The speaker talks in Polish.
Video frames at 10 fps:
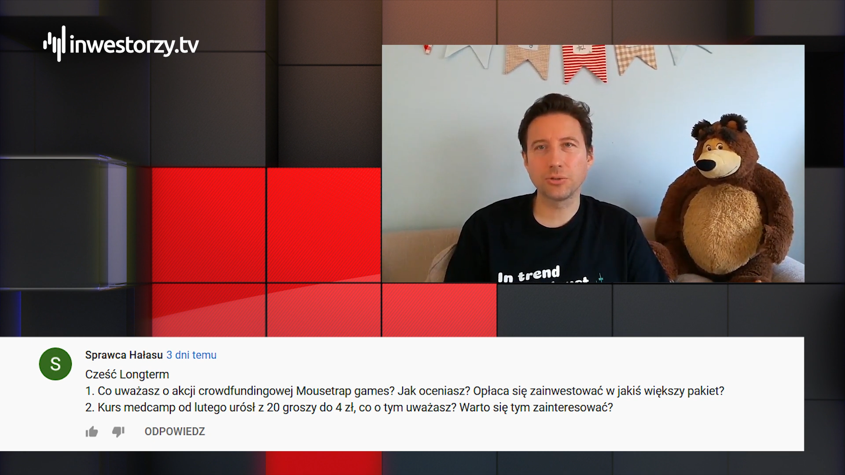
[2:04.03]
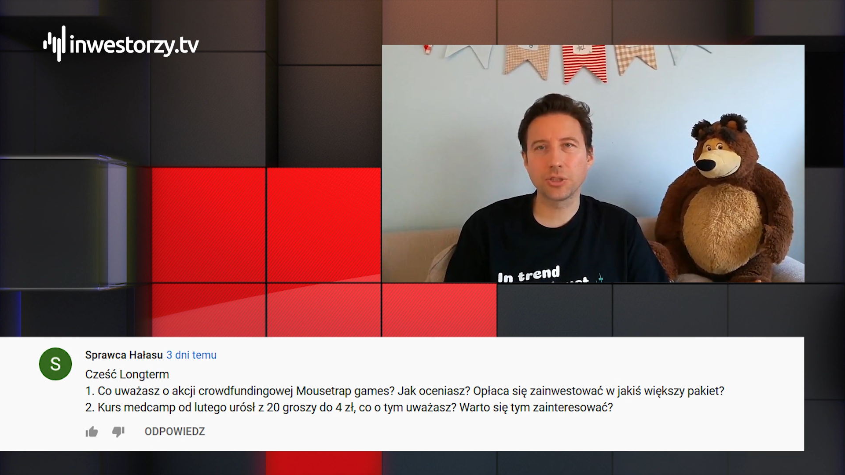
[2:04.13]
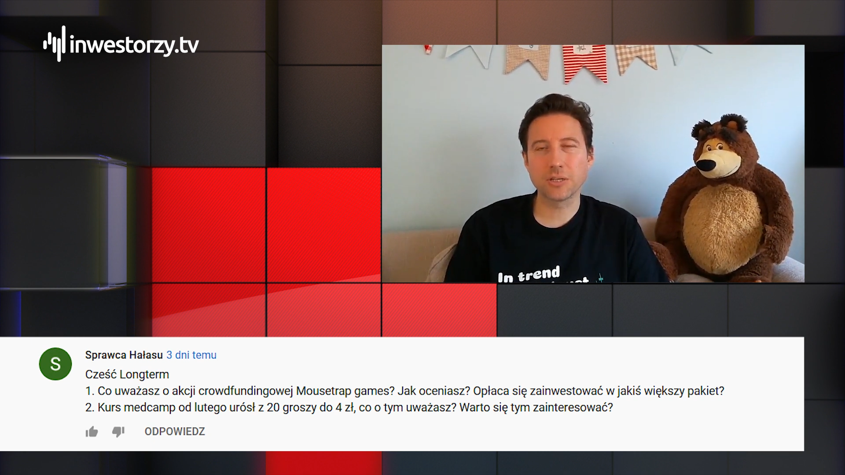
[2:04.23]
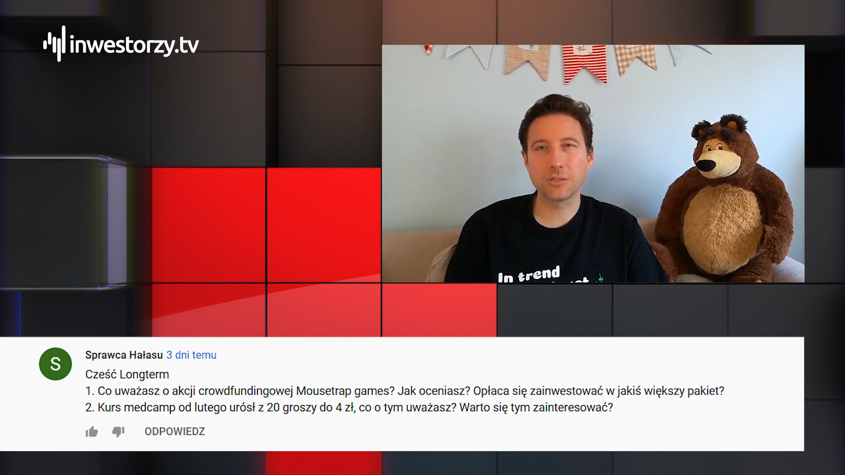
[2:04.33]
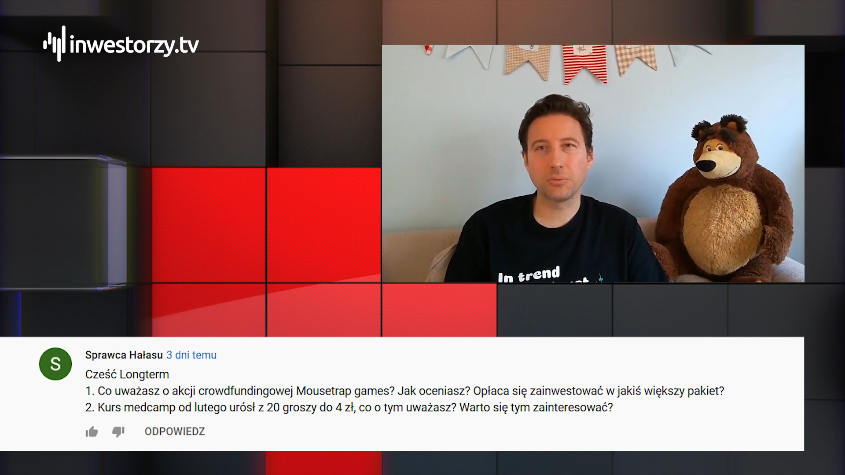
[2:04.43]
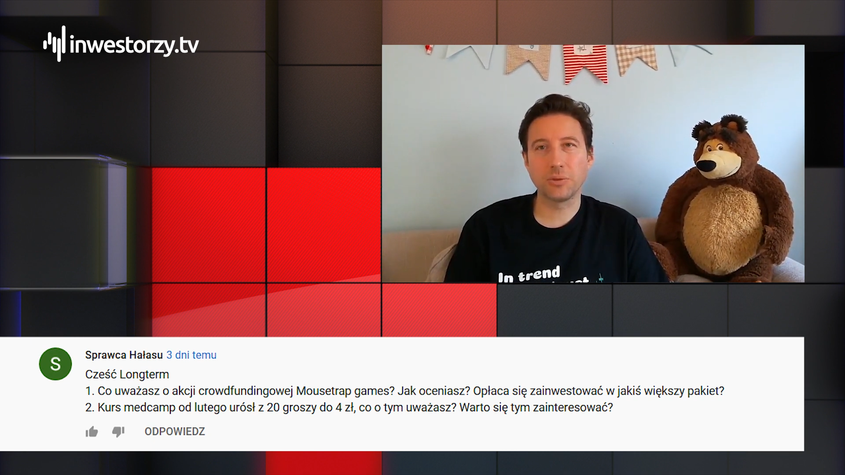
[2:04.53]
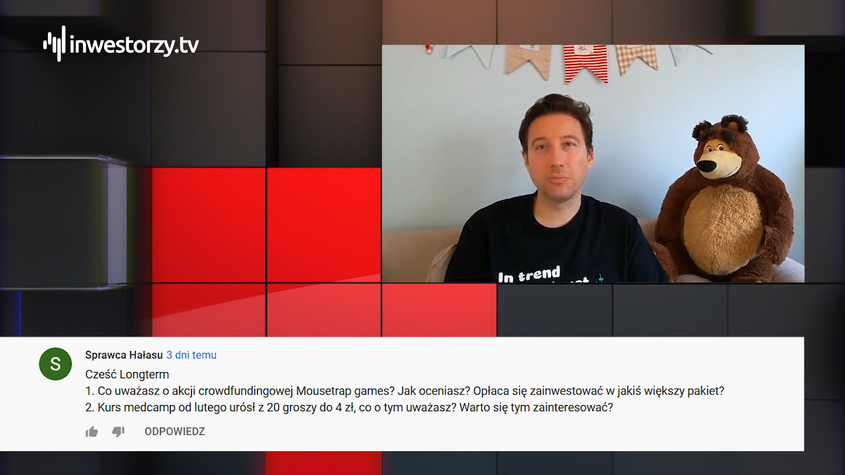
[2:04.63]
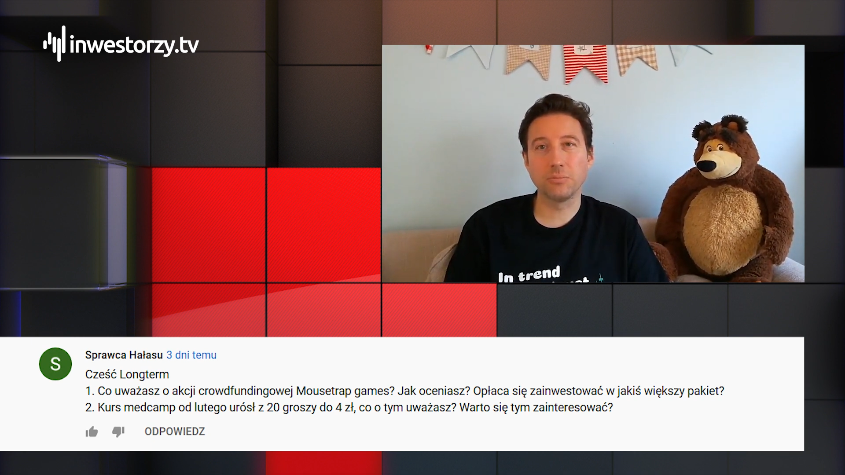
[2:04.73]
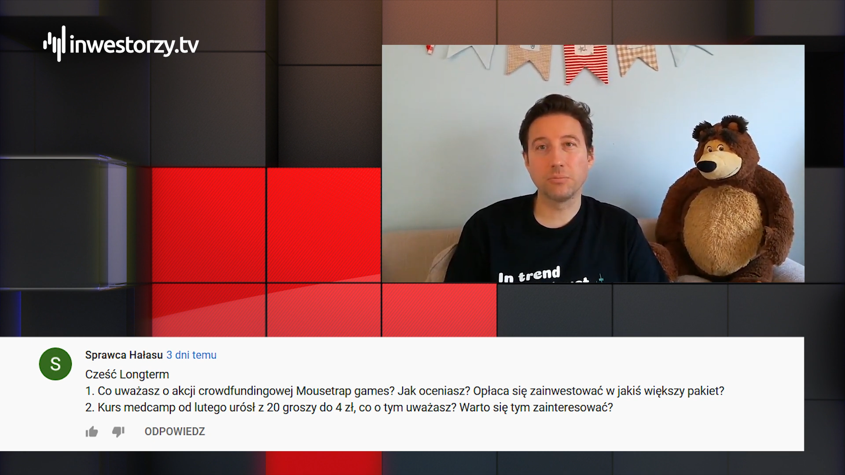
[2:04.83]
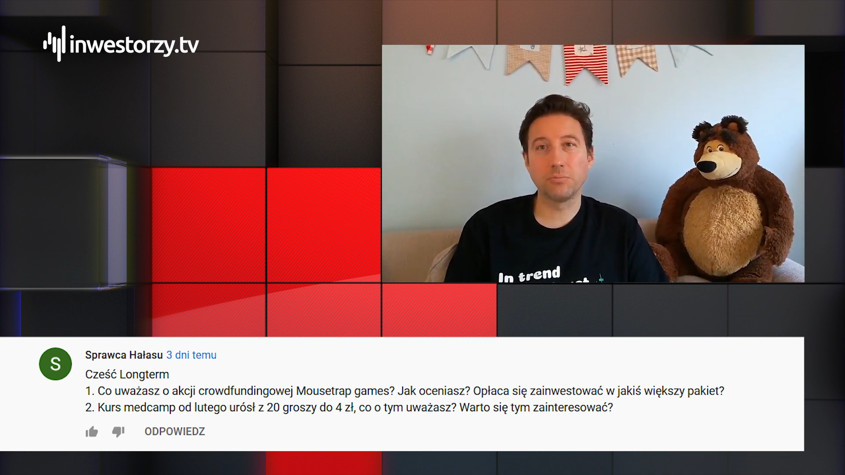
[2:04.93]
często
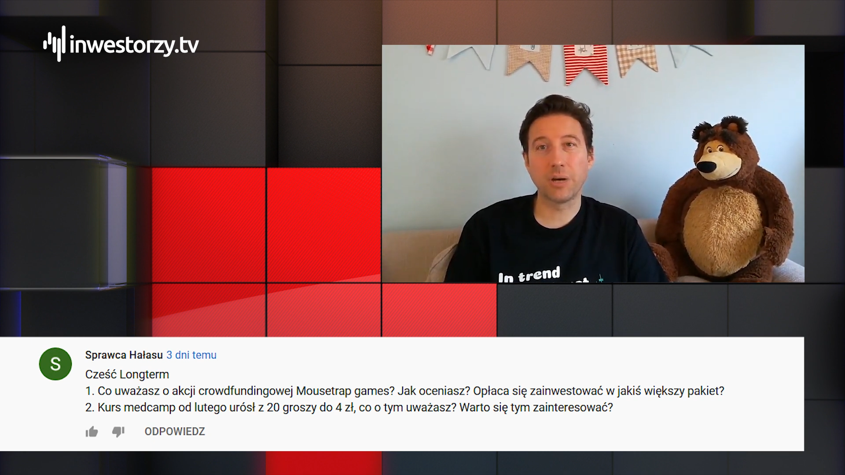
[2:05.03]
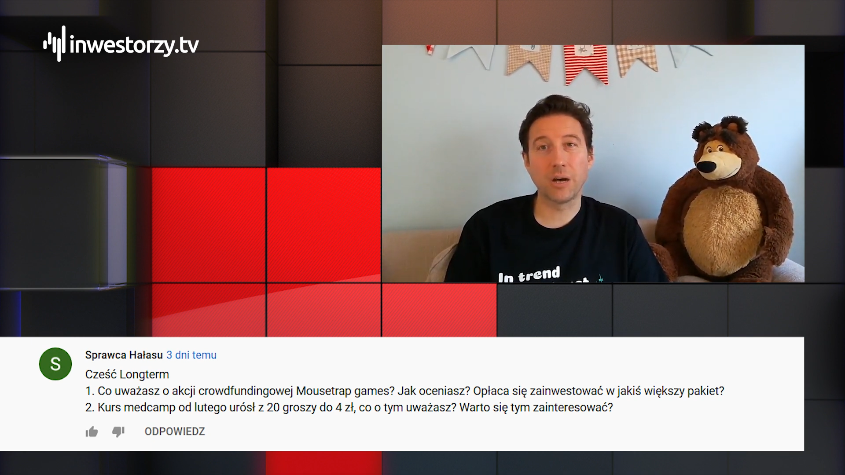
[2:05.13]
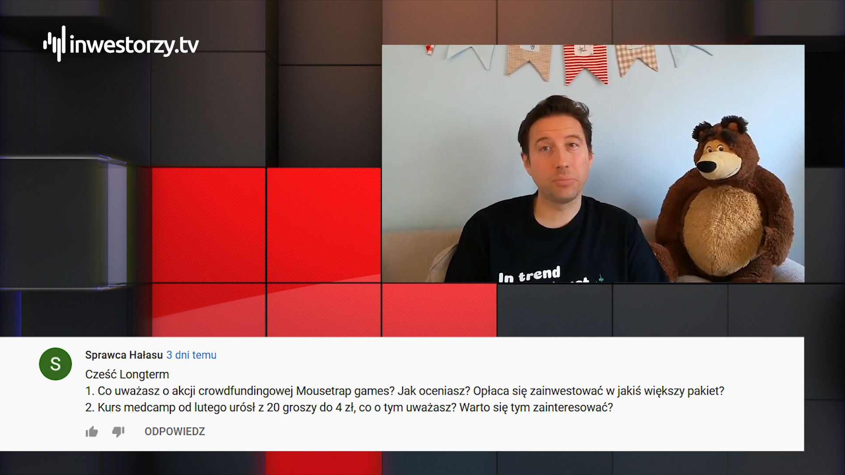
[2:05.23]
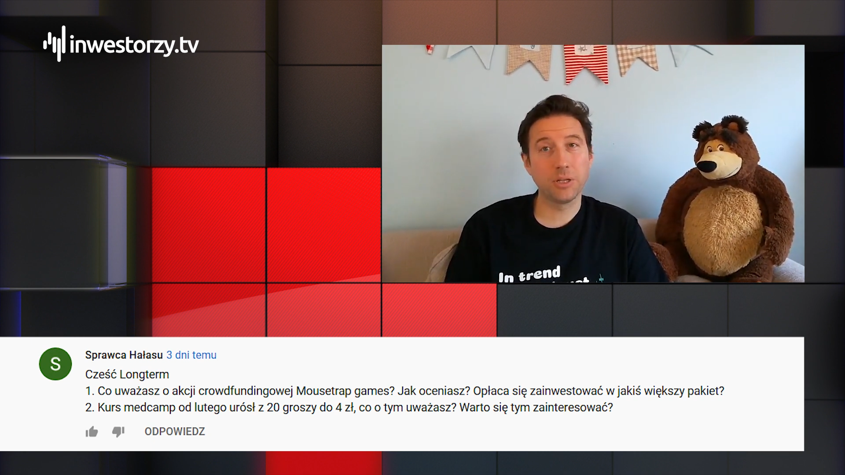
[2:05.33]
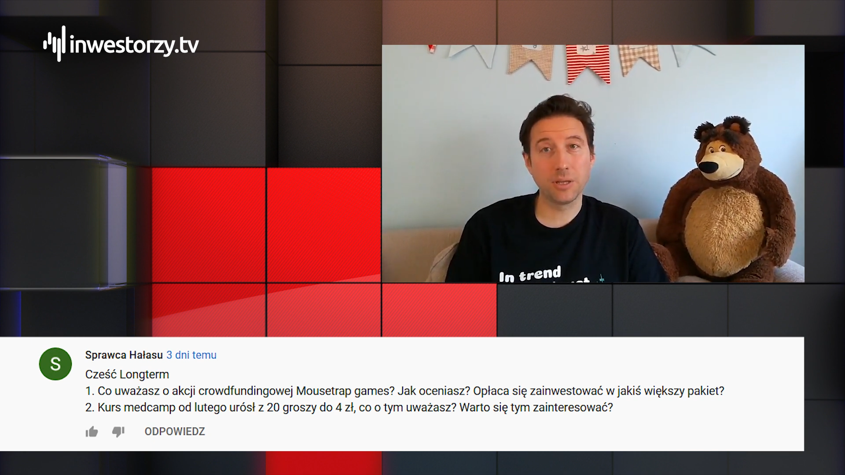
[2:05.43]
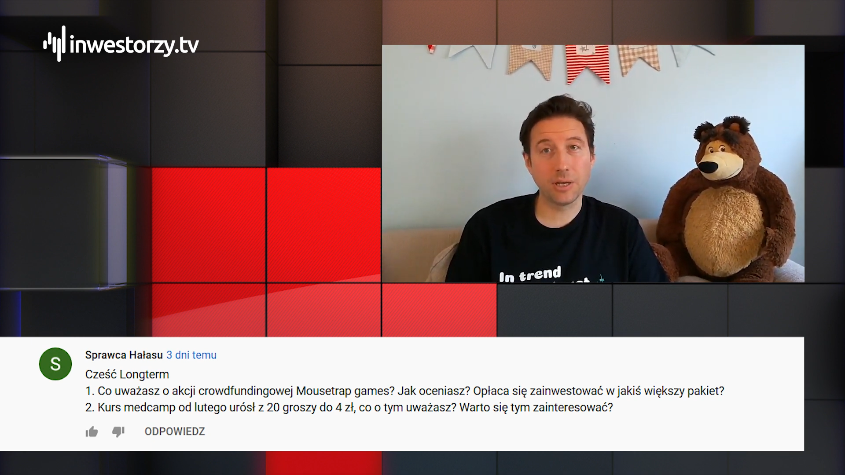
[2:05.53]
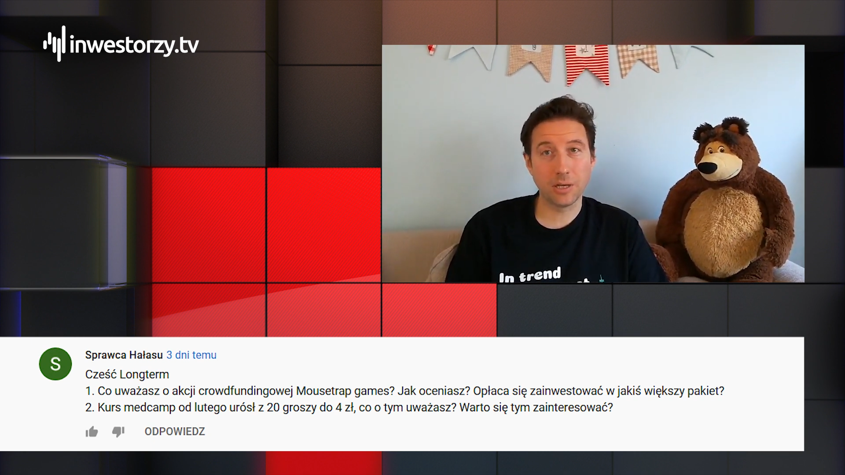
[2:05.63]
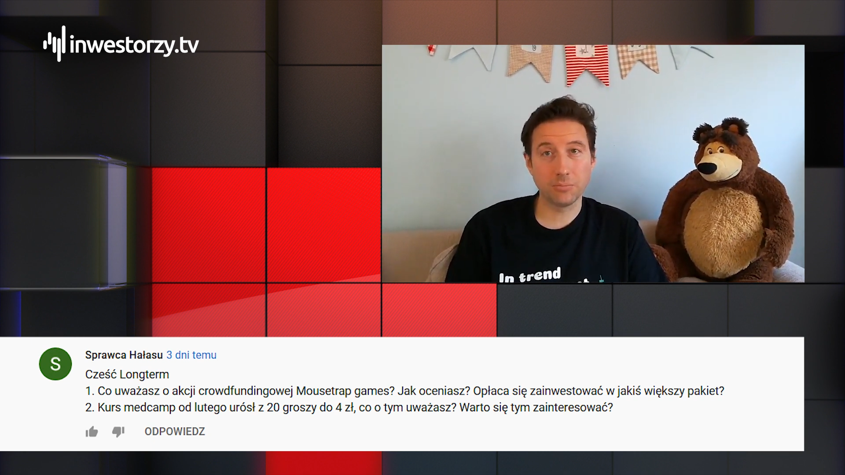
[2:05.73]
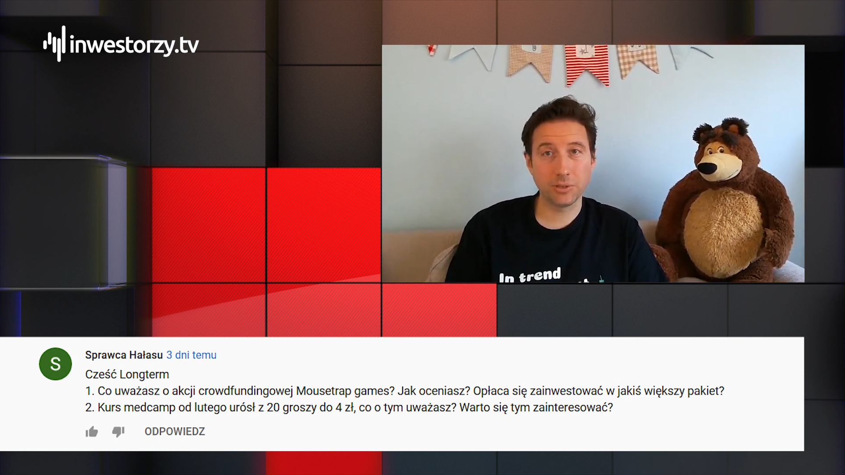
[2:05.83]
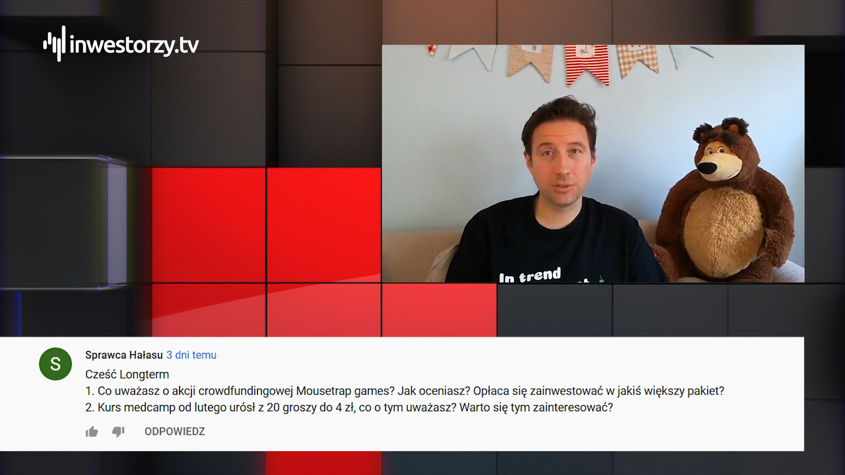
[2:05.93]
mm, pump and
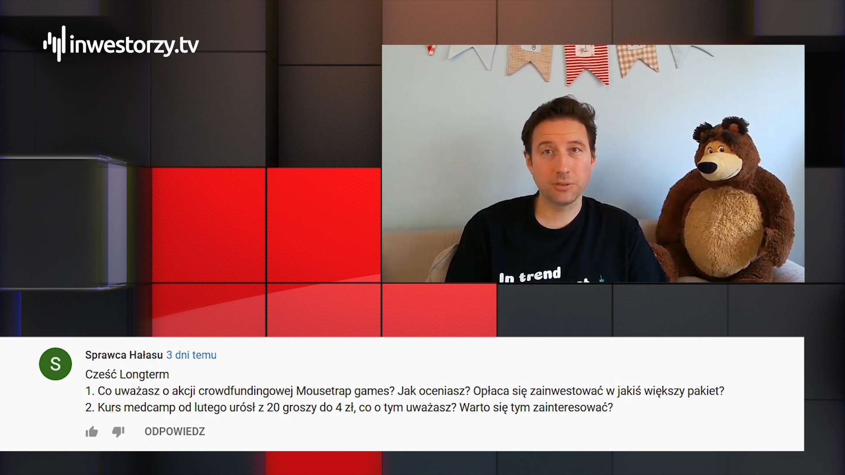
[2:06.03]
dump,